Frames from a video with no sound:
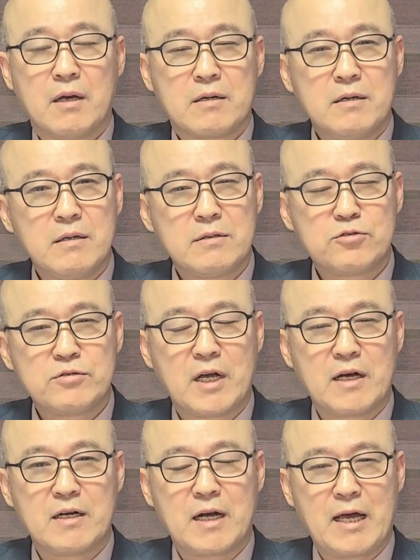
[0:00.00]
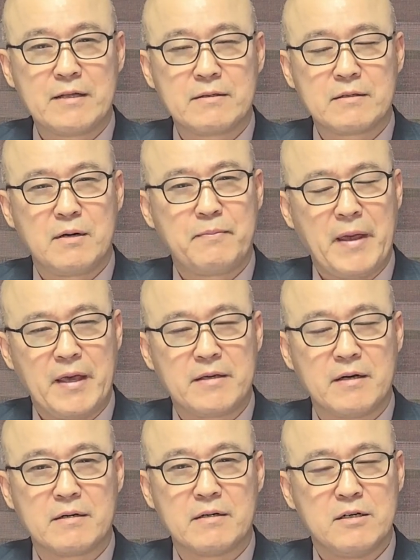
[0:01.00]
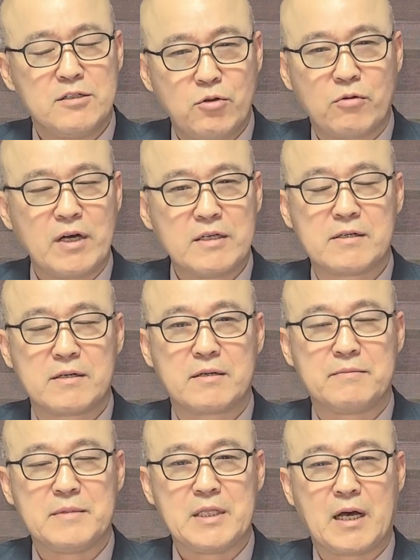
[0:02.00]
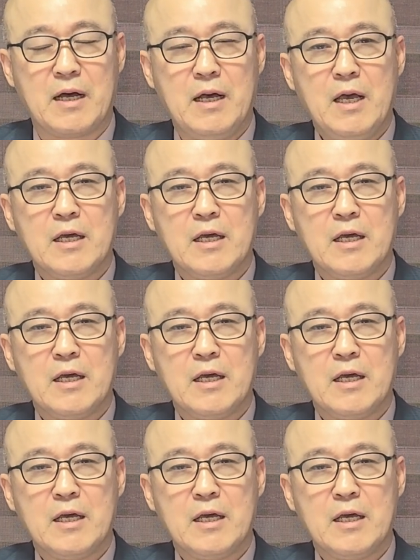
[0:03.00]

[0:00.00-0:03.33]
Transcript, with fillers: 그 주장을 한 그 배경, 의도가 있을 겁니다.